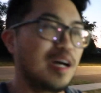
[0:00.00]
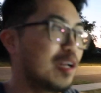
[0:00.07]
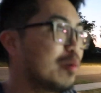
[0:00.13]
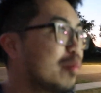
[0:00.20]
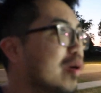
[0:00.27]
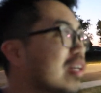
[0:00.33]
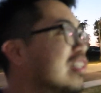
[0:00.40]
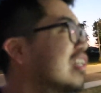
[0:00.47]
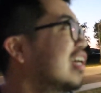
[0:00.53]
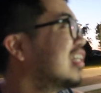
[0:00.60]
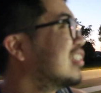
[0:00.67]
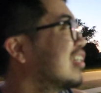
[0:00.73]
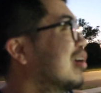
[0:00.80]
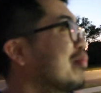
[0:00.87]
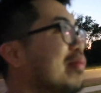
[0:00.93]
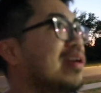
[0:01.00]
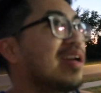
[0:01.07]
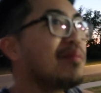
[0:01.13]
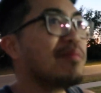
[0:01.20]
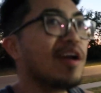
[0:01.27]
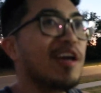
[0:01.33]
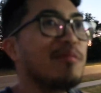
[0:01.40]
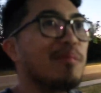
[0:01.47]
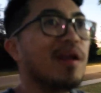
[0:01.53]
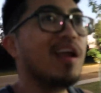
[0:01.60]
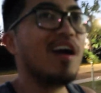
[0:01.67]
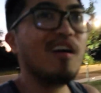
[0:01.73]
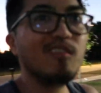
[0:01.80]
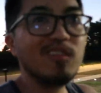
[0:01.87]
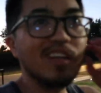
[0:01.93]
ano ba yan guys gabi na ngayon pa
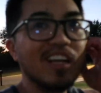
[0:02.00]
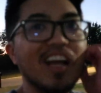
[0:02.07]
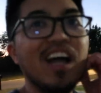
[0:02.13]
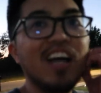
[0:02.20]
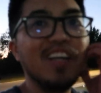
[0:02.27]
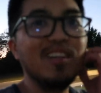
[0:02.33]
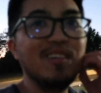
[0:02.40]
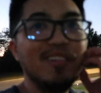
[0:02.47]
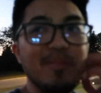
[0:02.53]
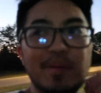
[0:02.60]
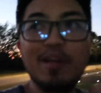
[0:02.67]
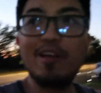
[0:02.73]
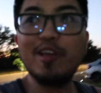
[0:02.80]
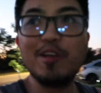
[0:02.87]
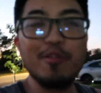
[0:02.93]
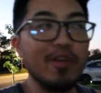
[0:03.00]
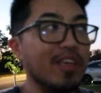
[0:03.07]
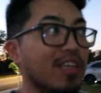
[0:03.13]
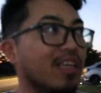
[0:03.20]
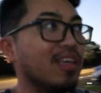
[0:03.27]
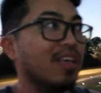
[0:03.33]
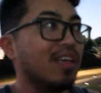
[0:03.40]
lang ako nag ano pero anyway